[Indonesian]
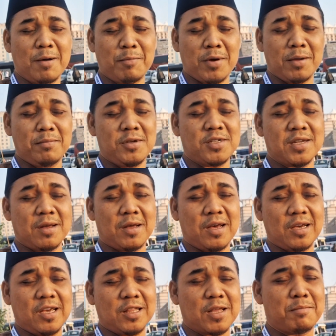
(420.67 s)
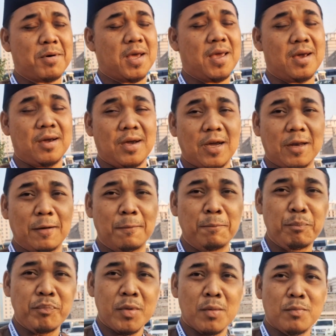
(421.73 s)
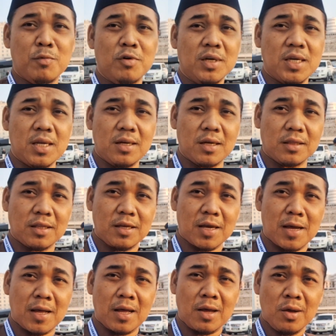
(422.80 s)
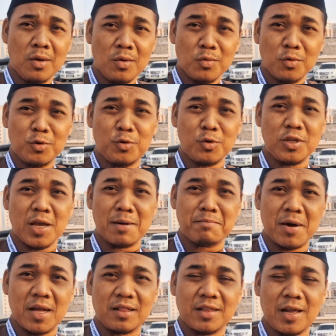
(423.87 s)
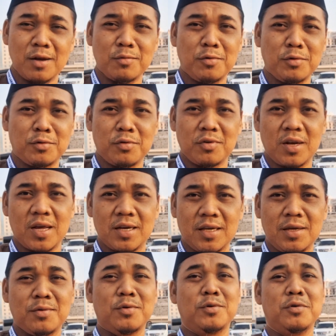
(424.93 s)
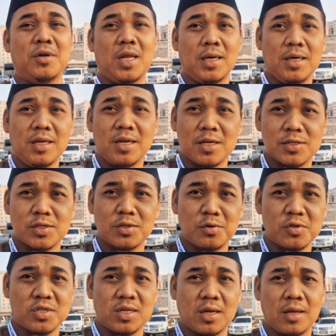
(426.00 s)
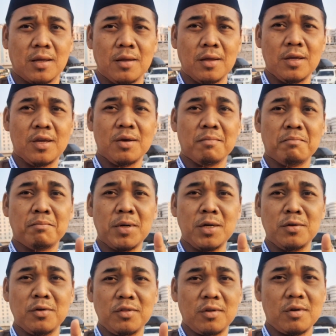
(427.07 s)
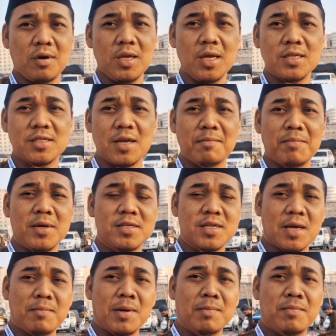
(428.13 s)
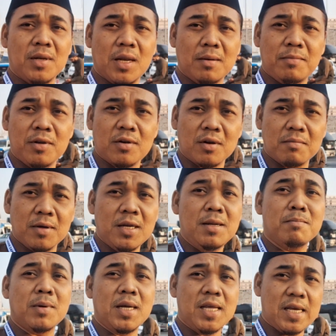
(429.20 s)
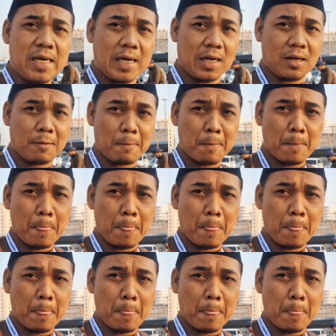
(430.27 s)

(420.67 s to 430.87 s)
apa ya bisa kita bayangkan mungkin ketika wuduknya batal, wuduk lagi, wuduk lagi dan seterusnya menurut riwayat sampai sahabat Bilal bin Rabah ini meninggal.